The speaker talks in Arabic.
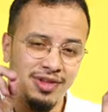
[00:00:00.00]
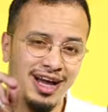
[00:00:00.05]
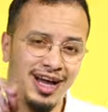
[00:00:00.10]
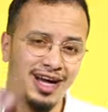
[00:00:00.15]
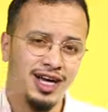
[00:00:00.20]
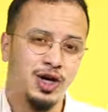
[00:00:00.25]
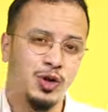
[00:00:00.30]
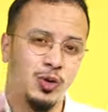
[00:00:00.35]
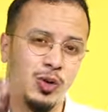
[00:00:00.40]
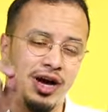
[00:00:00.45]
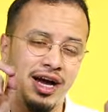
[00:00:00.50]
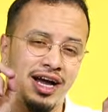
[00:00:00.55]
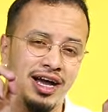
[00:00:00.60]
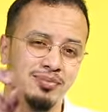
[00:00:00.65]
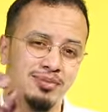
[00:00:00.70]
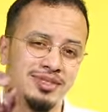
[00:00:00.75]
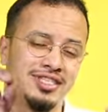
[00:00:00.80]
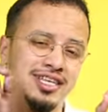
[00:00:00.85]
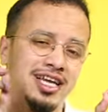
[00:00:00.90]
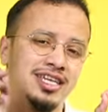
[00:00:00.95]
اقوى
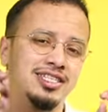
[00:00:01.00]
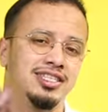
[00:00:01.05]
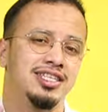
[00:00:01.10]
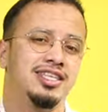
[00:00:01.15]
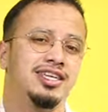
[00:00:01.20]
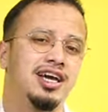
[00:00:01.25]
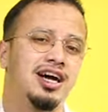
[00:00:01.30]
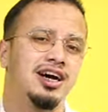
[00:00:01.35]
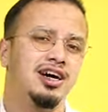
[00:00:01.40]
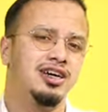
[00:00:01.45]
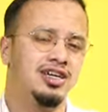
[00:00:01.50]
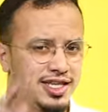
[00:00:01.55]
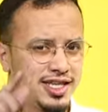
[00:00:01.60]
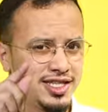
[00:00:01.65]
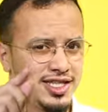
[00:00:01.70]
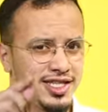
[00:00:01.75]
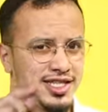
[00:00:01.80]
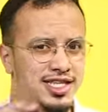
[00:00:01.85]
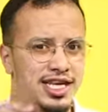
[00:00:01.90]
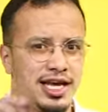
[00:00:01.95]
خمس اسلحه
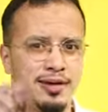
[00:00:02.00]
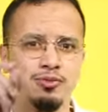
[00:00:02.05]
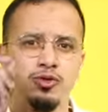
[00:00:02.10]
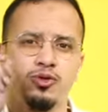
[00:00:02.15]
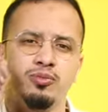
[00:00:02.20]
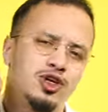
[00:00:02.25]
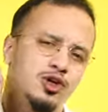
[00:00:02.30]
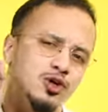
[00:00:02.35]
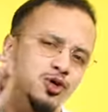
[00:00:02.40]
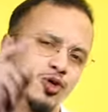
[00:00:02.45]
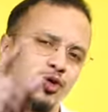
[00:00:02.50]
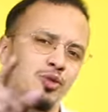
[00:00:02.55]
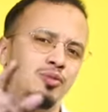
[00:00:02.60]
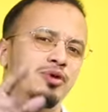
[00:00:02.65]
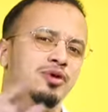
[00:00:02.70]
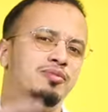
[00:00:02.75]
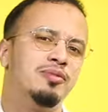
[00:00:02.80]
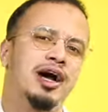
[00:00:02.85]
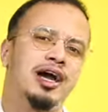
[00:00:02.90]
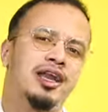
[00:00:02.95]
كتستعملهم
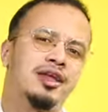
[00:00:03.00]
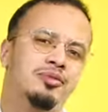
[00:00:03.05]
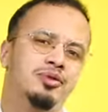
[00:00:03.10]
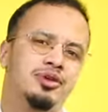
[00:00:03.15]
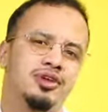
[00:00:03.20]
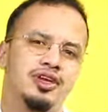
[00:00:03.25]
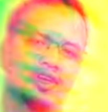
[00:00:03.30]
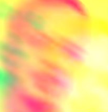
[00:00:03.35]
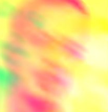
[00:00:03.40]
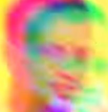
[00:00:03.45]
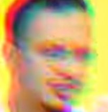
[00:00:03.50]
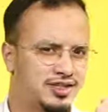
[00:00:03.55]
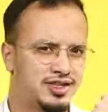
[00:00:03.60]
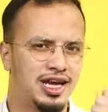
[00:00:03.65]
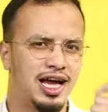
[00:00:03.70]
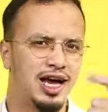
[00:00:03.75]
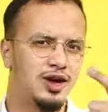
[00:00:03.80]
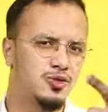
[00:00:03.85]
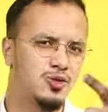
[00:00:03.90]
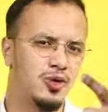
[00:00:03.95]
الام المغربيه
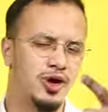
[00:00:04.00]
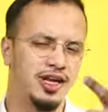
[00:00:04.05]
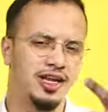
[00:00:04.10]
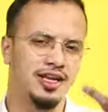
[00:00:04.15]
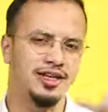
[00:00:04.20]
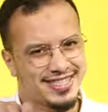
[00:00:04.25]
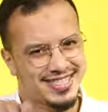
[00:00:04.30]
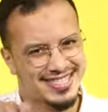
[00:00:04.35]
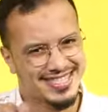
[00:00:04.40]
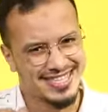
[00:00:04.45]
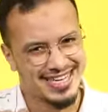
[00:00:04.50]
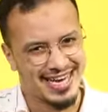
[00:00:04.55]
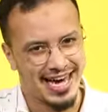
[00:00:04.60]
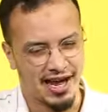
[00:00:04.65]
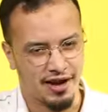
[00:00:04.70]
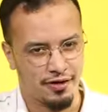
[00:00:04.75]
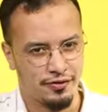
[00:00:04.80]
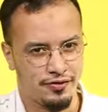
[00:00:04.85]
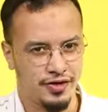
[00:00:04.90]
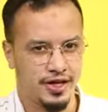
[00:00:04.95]
اولا
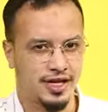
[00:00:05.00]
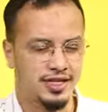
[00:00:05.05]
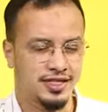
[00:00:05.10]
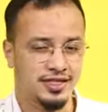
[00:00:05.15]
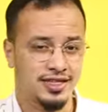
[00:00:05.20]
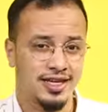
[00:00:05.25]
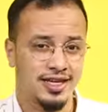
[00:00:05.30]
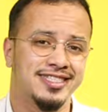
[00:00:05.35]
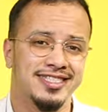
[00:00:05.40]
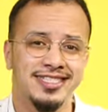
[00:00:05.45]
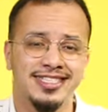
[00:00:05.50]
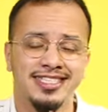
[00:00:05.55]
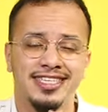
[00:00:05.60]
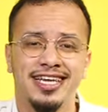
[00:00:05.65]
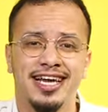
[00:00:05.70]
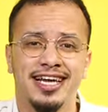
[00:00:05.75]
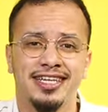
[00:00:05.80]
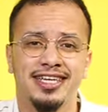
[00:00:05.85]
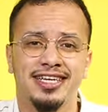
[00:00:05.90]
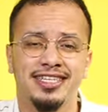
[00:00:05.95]
تقرفيس
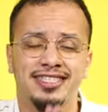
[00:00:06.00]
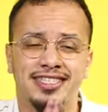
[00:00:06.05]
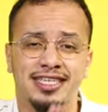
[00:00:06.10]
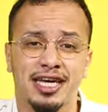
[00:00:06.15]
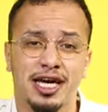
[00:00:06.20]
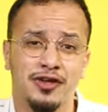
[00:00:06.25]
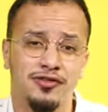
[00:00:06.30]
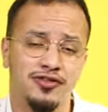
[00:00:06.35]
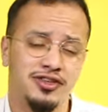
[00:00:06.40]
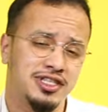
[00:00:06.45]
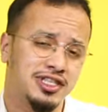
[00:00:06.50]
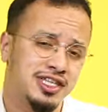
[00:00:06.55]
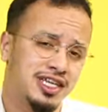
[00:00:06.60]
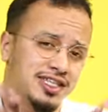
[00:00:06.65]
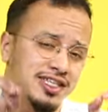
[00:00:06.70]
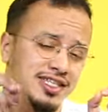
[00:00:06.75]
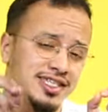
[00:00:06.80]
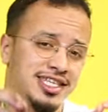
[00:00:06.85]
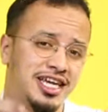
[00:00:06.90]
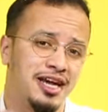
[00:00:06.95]
السلاح ديال التقرفيس
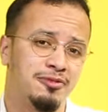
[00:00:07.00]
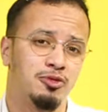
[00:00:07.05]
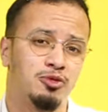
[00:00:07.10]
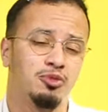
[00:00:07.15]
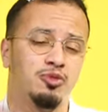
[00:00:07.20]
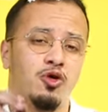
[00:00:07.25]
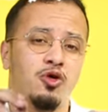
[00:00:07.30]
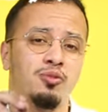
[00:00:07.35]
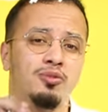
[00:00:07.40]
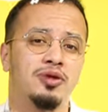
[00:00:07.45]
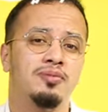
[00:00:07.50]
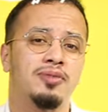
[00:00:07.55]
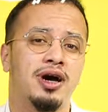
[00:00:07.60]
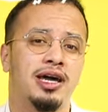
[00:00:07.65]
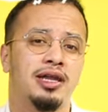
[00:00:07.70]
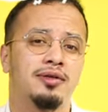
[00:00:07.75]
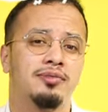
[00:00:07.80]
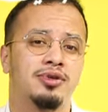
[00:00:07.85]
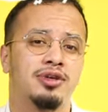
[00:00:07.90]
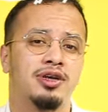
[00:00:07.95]
كتستعمل الام
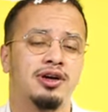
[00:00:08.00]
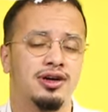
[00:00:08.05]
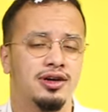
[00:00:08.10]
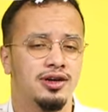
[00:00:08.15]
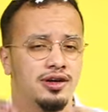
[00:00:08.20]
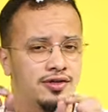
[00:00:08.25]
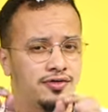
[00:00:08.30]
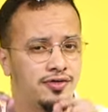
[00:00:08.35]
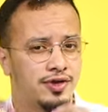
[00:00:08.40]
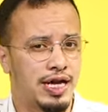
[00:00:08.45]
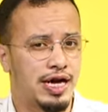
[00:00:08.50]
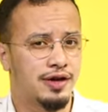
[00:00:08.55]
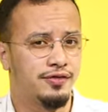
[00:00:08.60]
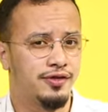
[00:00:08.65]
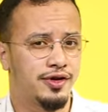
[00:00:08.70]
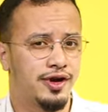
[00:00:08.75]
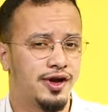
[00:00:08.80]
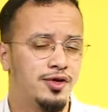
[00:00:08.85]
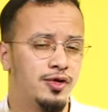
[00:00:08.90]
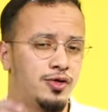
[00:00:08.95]
المغربيه في
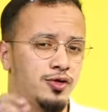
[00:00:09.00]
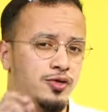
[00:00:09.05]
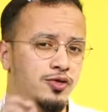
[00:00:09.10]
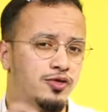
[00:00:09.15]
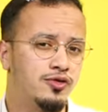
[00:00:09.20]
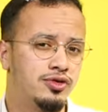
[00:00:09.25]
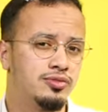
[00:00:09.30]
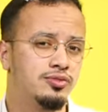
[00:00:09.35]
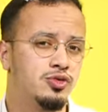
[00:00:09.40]
الافراح وفي